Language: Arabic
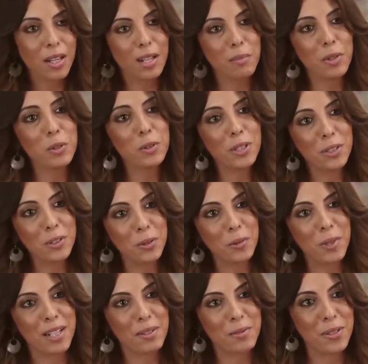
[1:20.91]
لما كنت
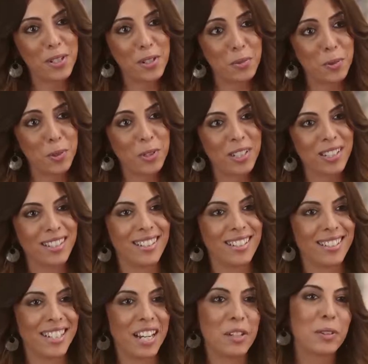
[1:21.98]
أكتب على الفيسبوك
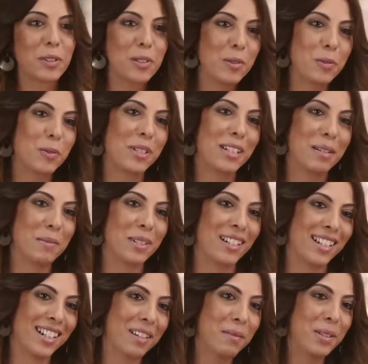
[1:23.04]
آه، كانوا يتصلوا فينا من
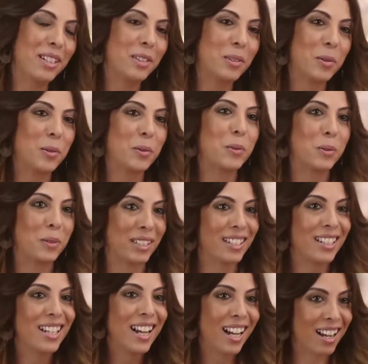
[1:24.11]
اليمن يقولوا
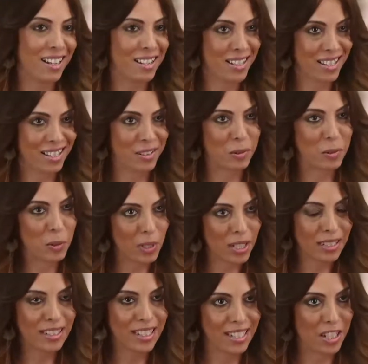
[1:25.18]
خلاص قولوا
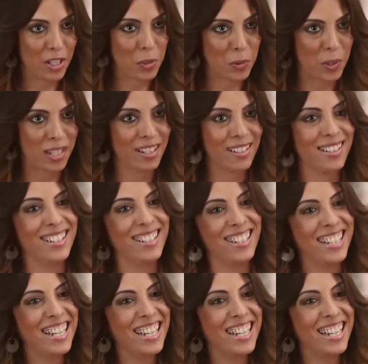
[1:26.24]
لها تهدى شوية